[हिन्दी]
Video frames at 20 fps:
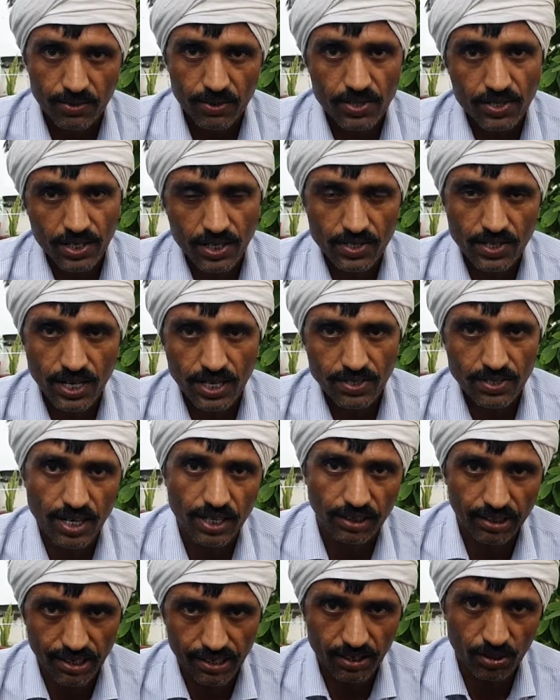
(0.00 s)
इसके साथ
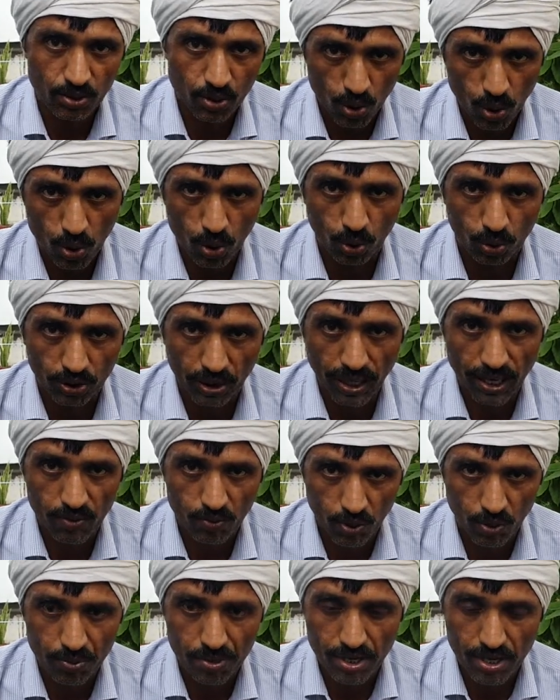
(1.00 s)
साथ एक योग होता है
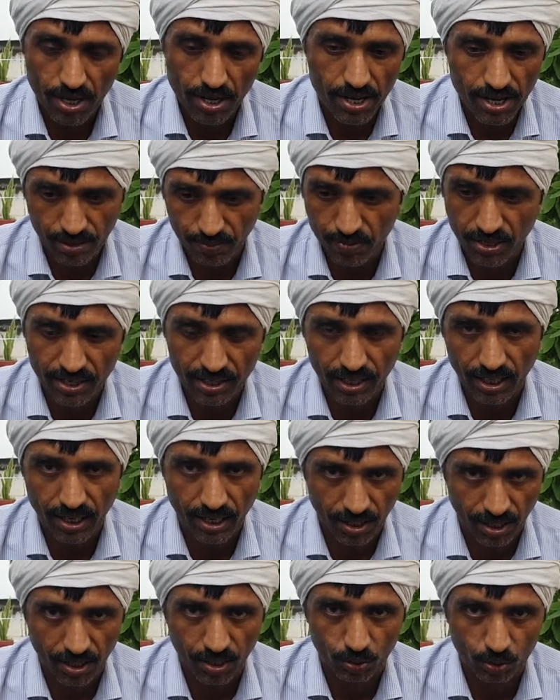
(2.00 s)
वो भी एक मिनट का
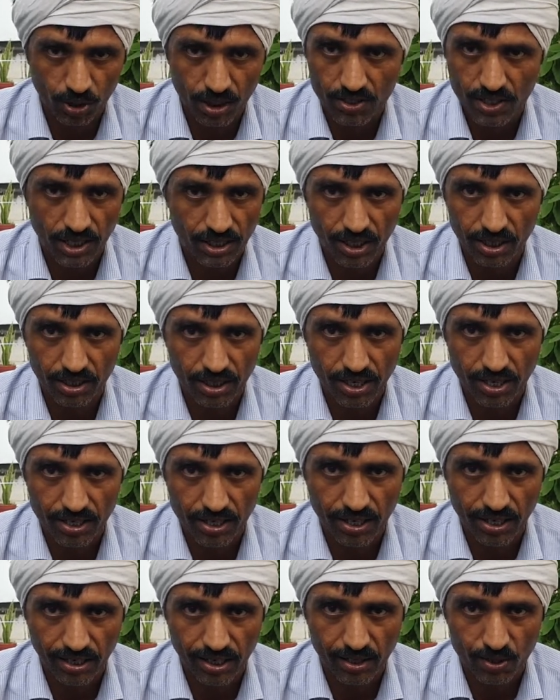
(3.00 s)
होता है ज़्यादा देर
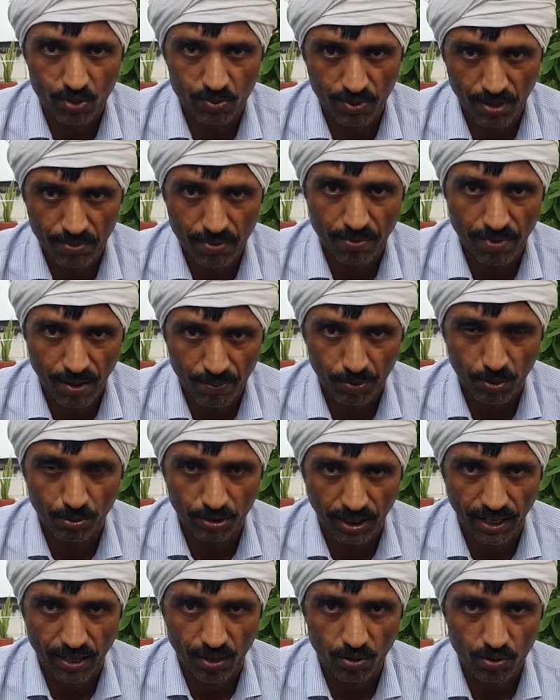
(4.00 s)
नहीं लगेगी उसमें अभी मैं आपको
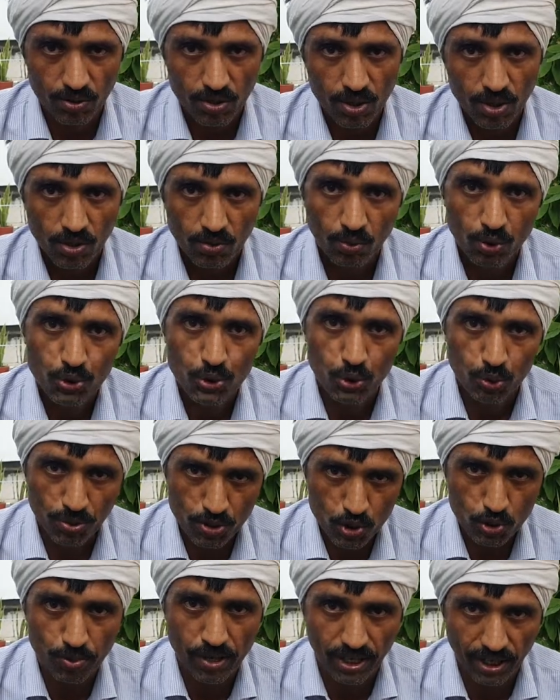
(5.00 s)
बता रहा हूँ वो सुबह
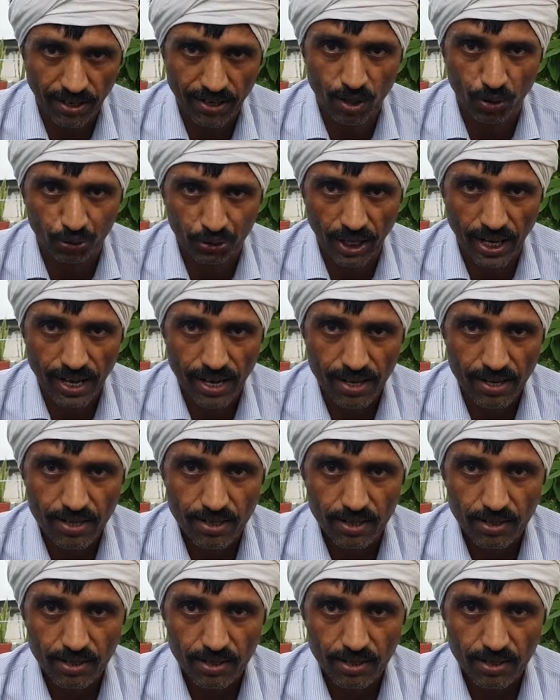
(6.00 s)
सुबह करना होता है